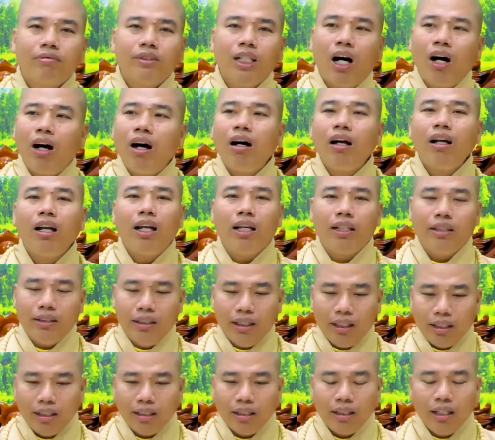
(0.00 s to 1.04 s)
đó là
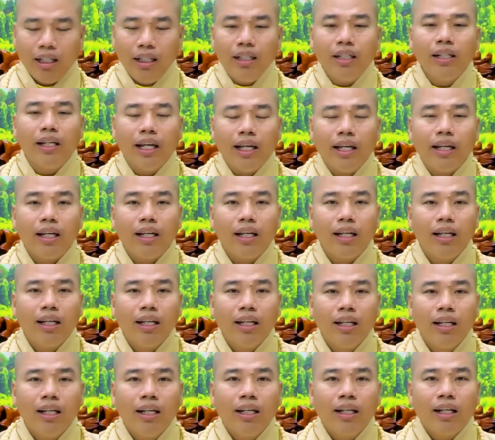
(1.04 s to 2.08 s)
những ý nghĩa
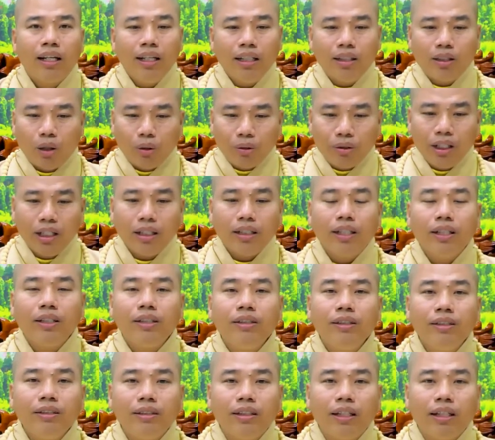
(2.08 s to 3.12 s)
khi tổ chức những
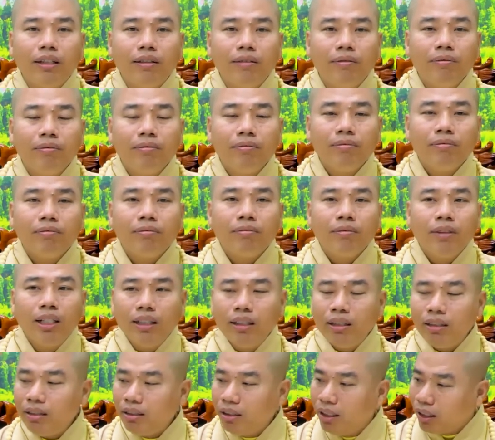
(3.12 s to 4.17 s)
chương trình
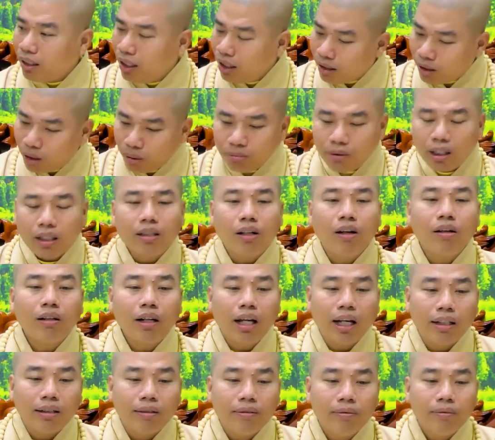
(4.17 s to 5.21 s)
nên những đức cũng từng nói
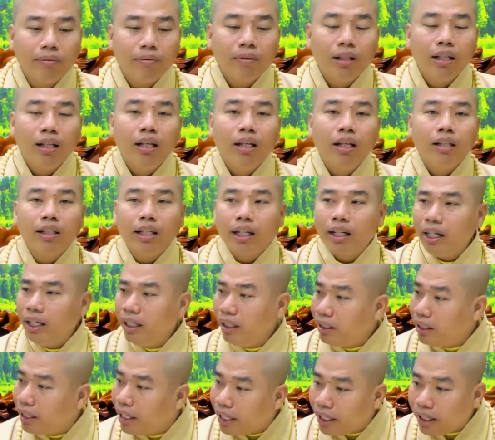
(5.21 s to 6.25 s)
rằng những
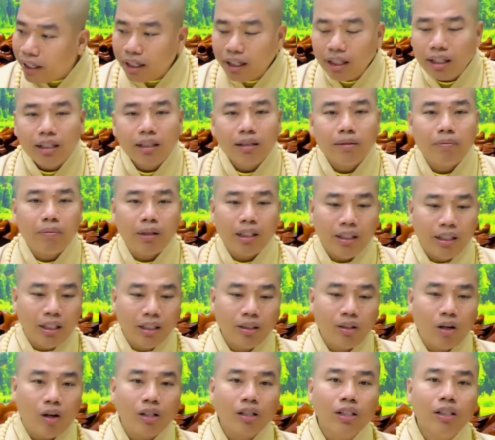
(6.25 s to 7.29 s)
ý nghĩa mà
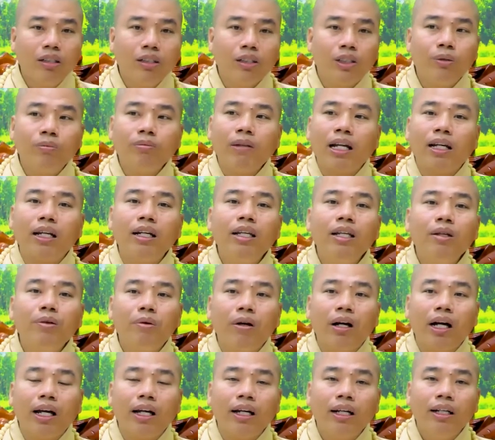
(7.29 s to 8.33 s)
những đoạn đường chúng ta đã đi
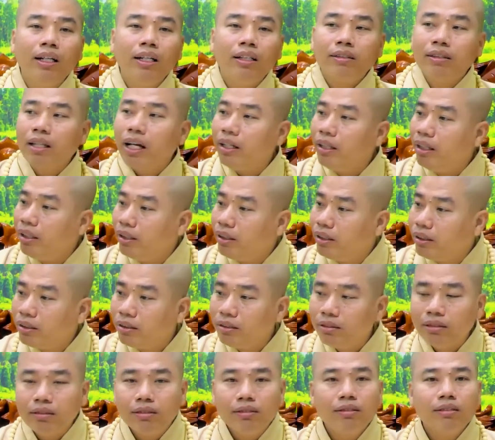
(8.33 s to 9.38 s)
qua tên đường
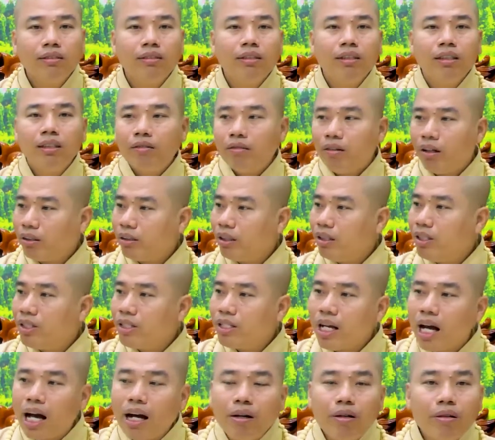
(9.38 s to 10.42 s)
Hoa thị
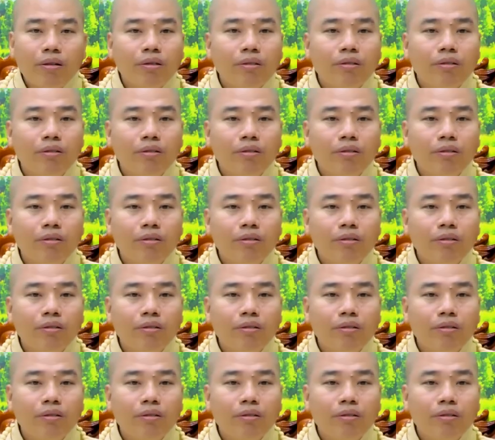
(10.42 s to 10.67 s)
sáu